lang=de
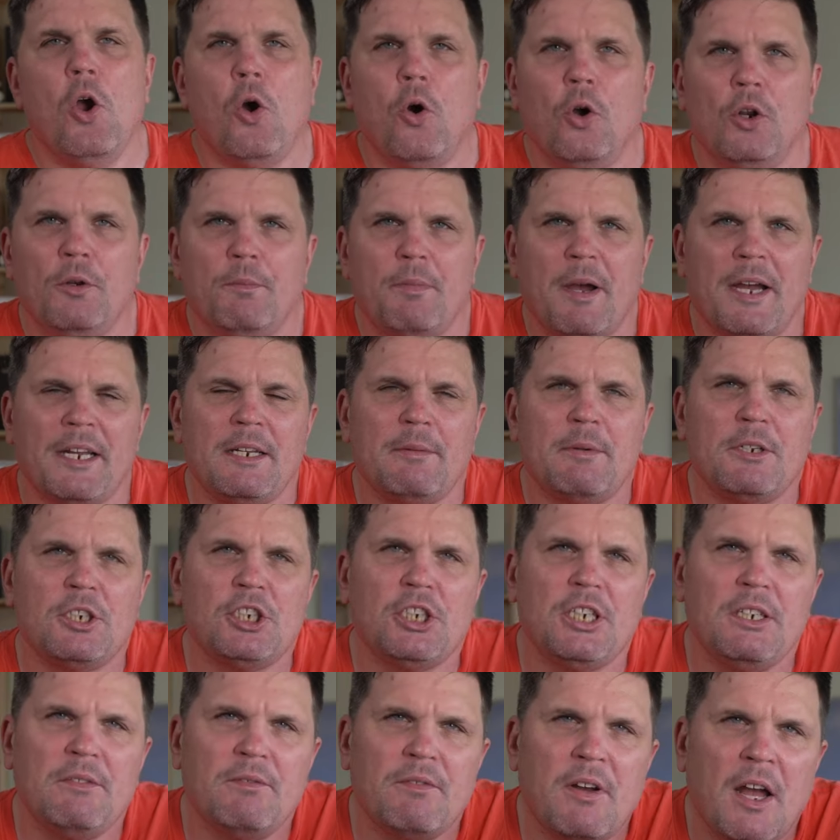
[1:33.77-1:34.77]
Und beide
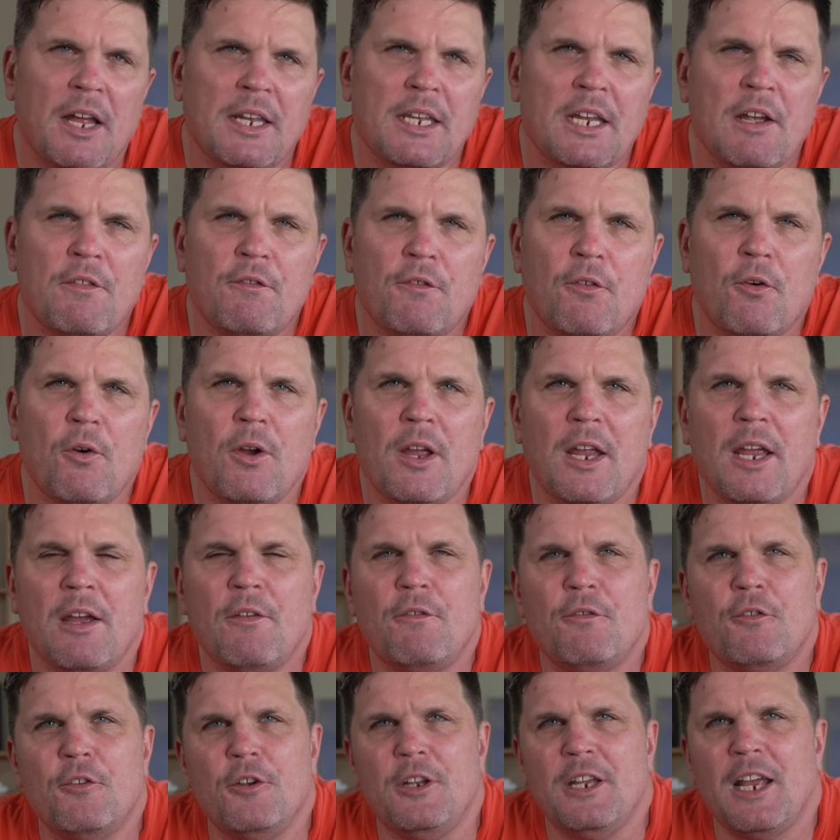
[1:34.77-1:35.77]
Maschinen waren ja vorher
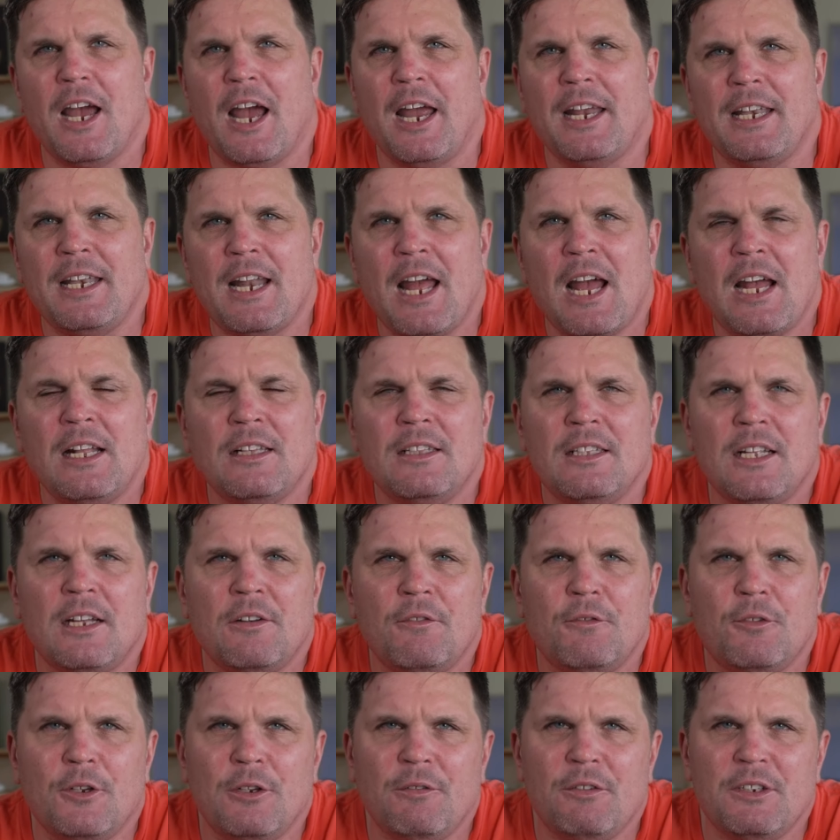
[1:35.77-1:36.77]
für die Hainan,
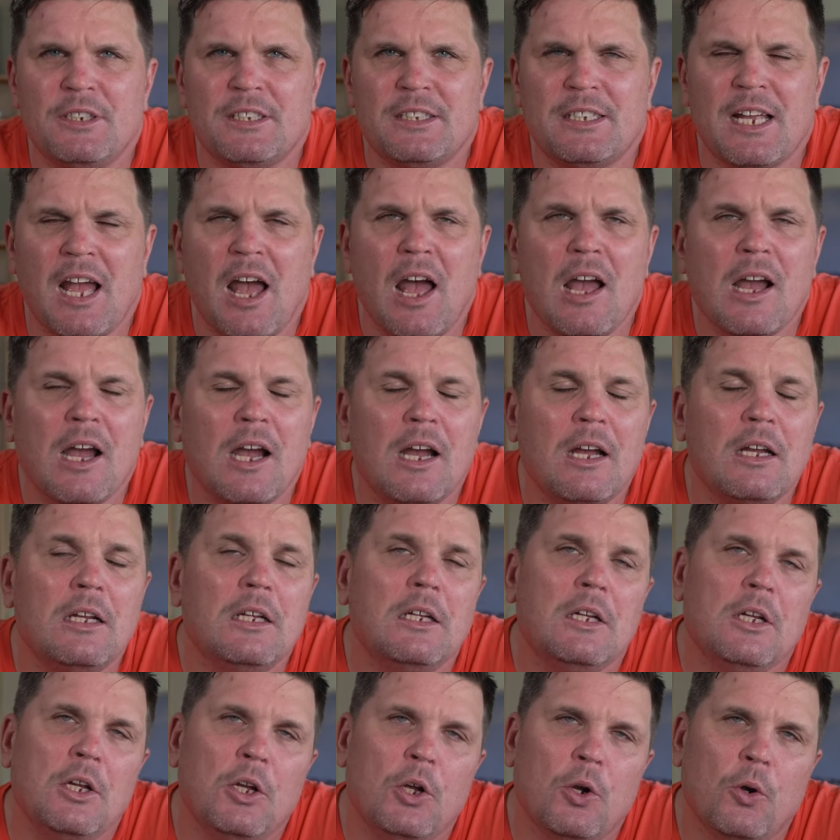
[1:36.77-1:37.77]
dann für die Vistara
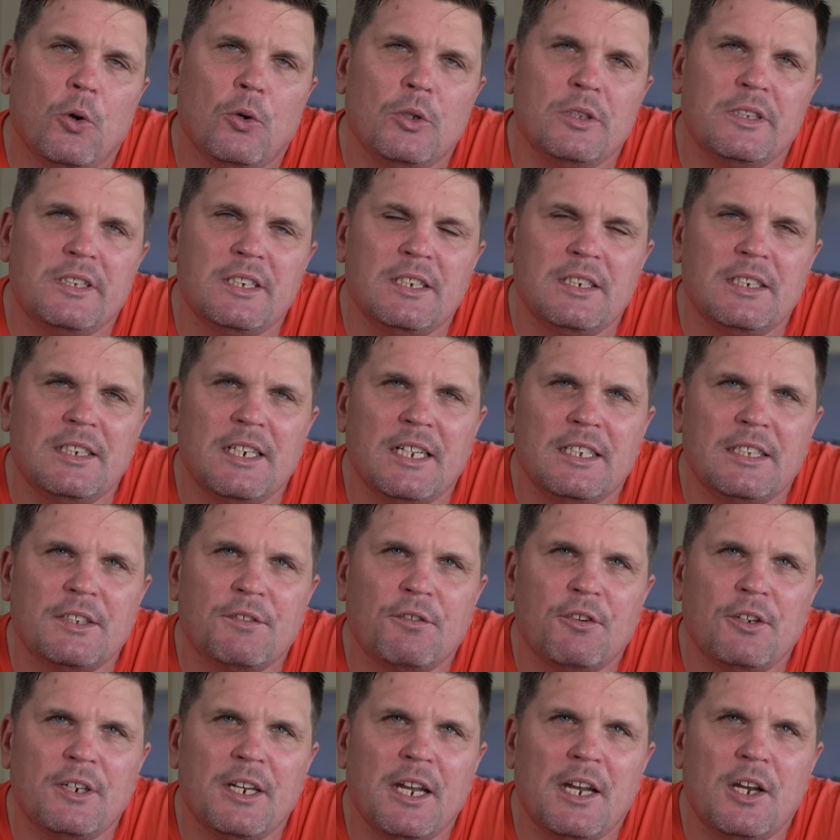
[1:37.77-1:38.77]
und sind jetzt
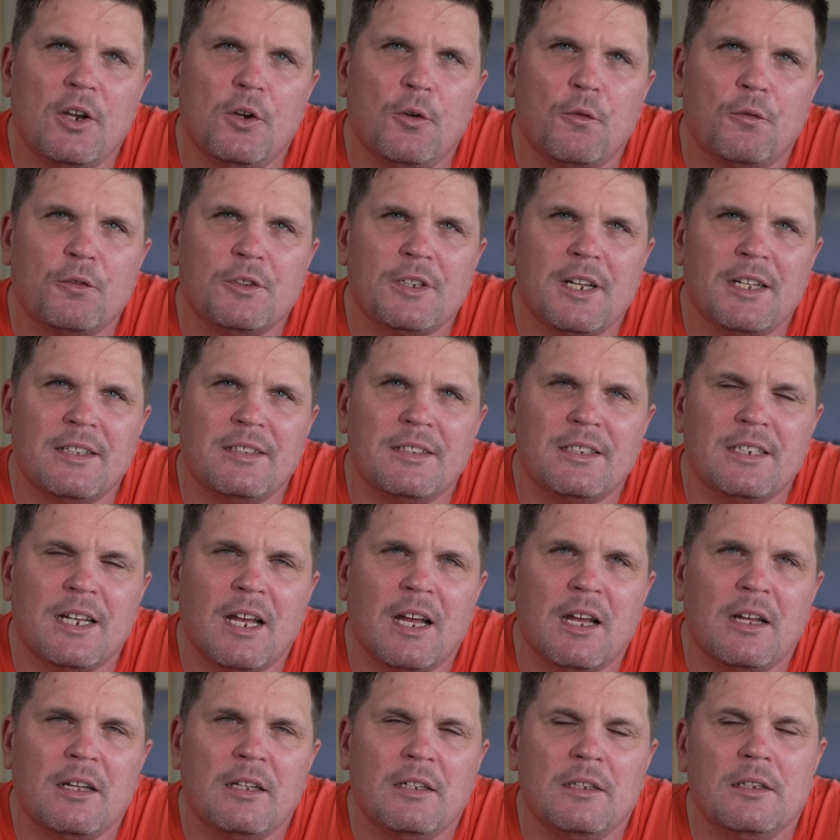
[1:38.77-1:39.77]
von der
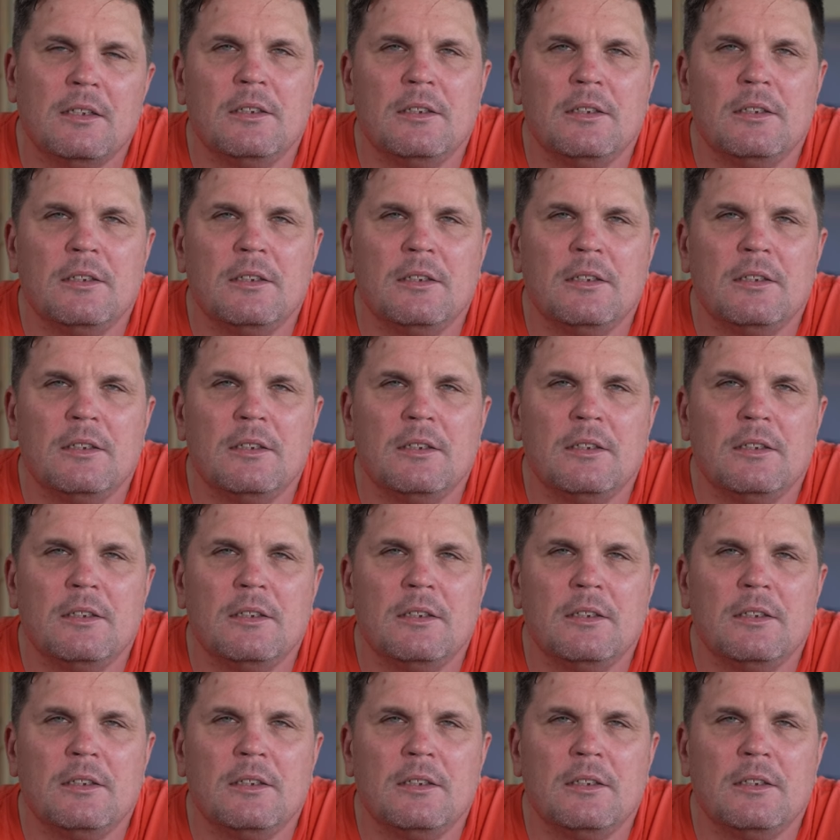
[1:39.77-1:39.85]
Lufthansa